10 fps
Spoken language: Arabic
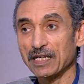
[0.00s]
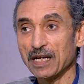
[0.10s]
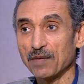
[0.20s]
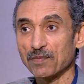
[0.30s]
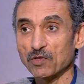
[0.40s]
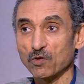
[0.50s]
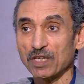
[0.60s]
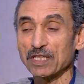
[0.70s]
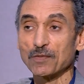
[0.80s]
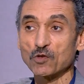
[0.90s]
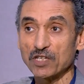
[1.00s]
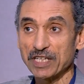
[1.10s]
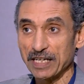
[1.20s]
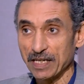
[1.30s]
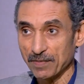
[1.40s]
انها مشروعات
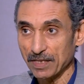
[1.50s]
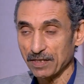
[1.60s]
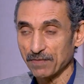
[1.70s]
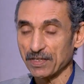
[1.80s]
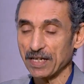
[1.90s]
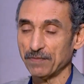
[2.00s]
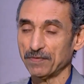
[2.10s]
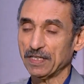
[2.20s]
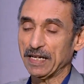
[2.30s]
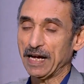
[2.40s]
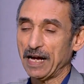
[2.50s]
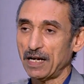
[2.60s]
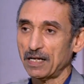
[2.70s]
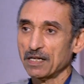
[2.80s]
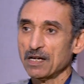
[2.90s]
نموذجيه كمان في
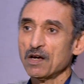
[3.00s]
النجاح